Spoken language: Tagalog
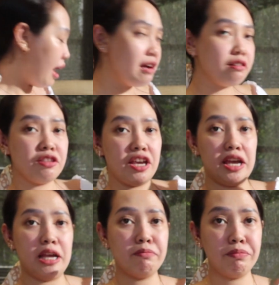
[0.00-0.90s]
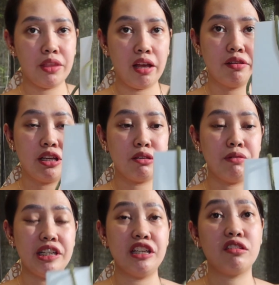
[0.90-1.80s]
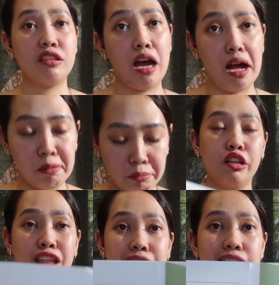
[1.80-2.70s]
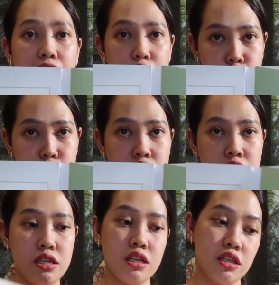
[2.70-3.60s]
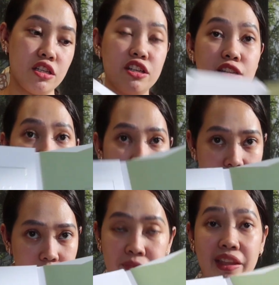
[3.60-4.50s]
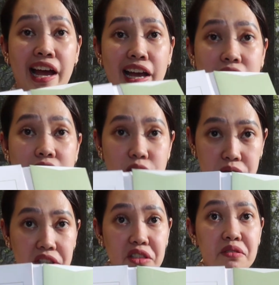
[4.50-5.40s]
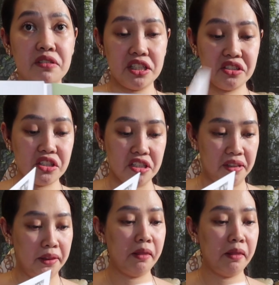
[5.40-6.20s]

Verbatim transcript: And then, this one is the authentication certificate na this one is original.